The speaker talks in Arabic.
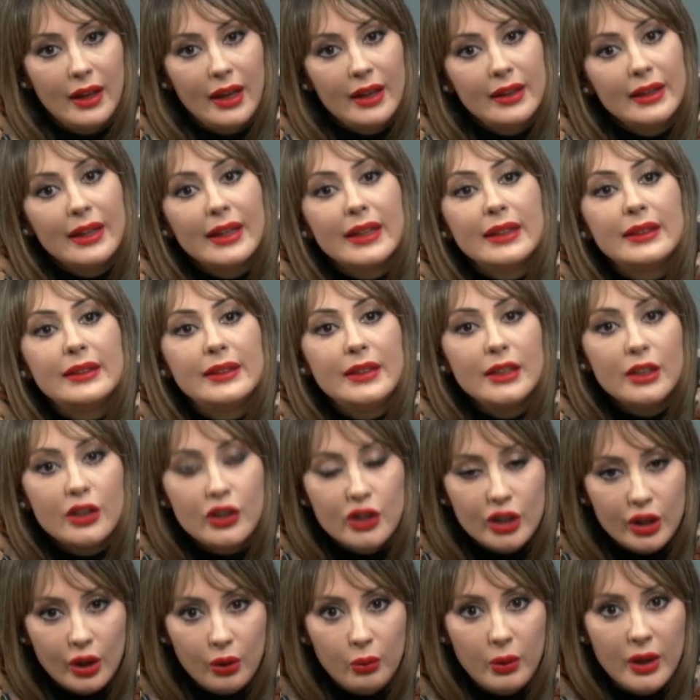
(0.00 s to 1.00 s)
انك دير
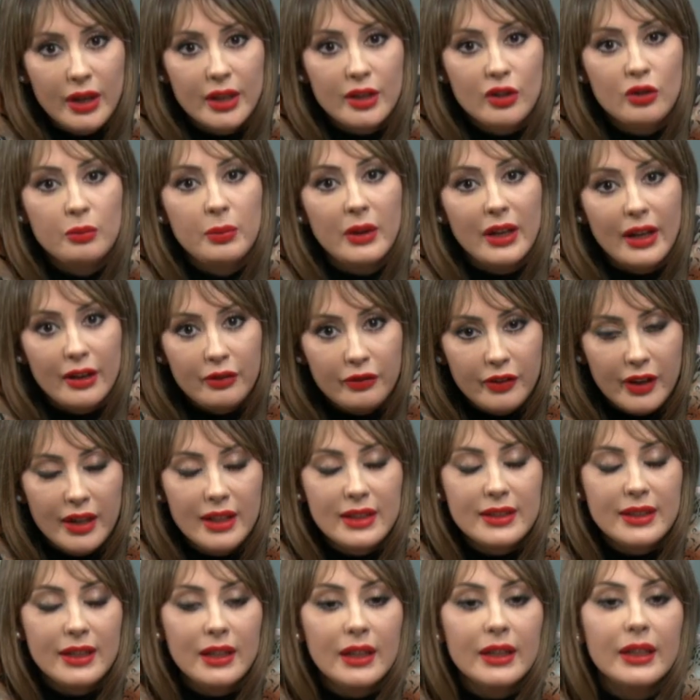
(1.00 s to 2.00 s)
شي حوايج
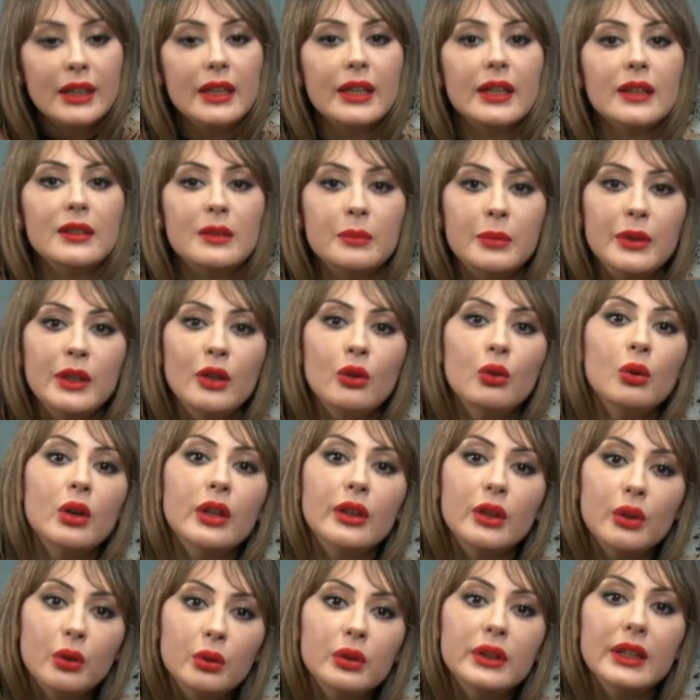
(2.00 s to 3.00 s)
بالافعال ديالك اللي كتبين له
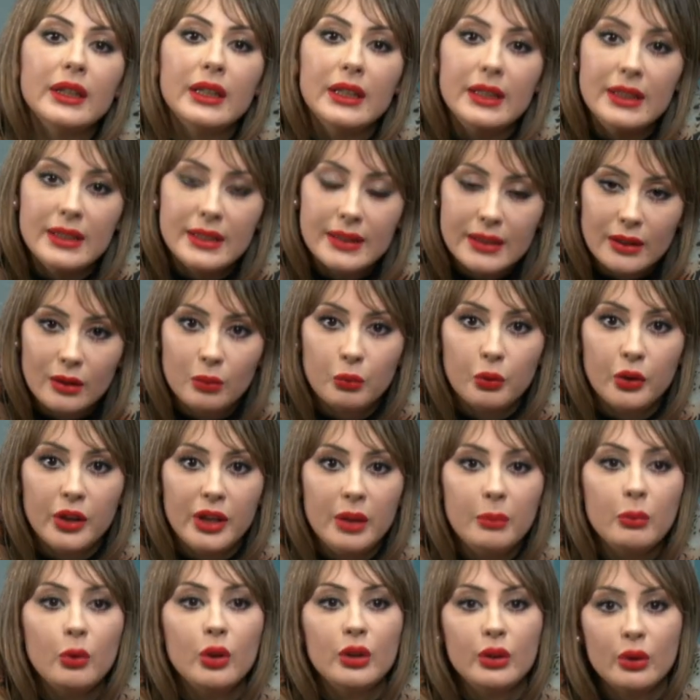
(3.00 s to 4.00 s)
انه ذاك الانسان
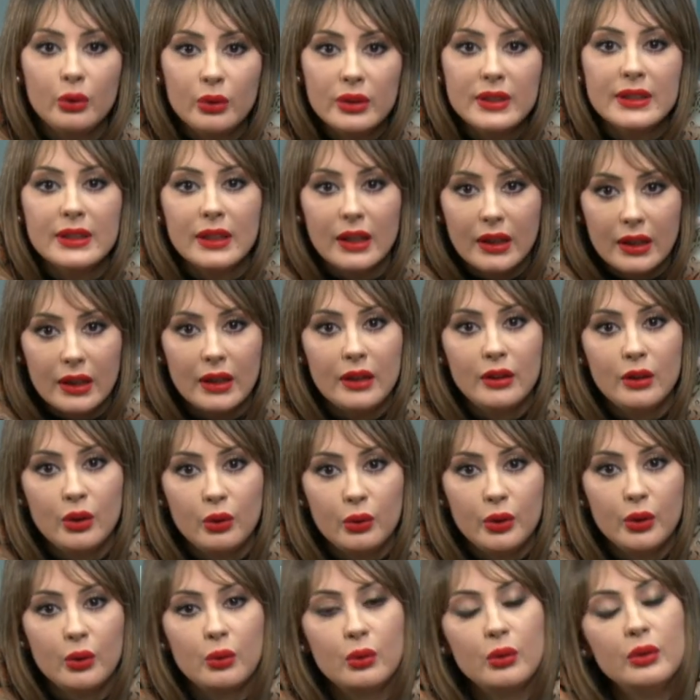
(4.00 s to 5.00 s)
مهم وانه يستحق
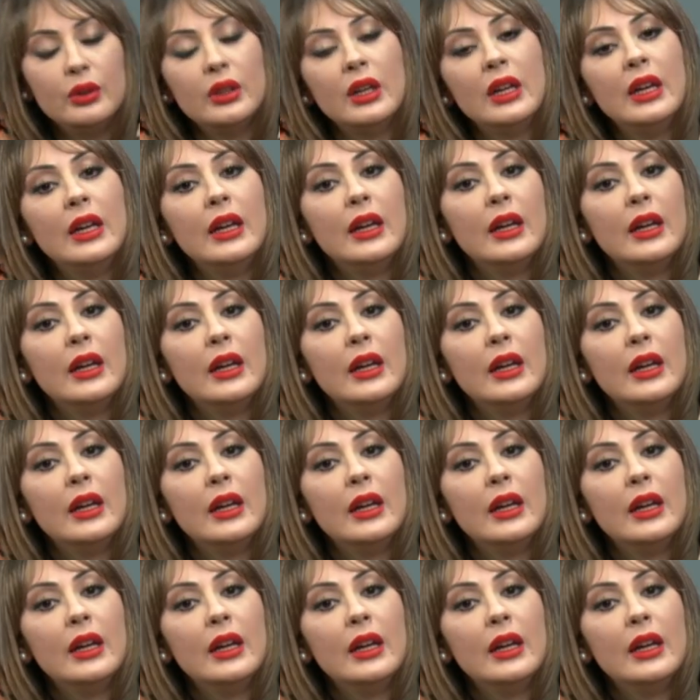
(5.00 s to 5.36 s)
انه يكون